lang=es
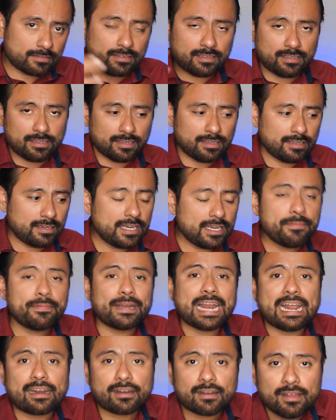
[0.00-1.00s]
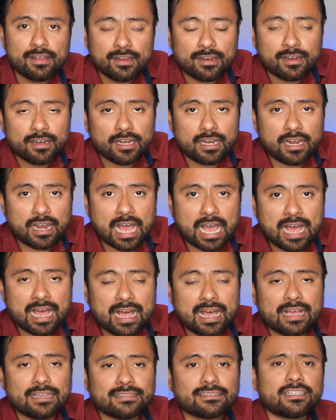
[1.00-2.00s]
eh, librar
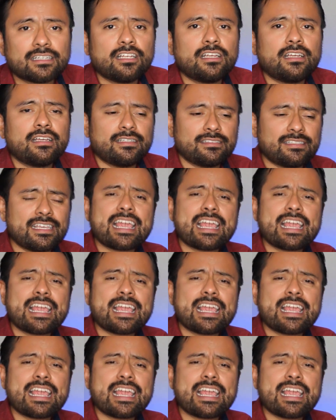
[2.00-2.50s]
los eh,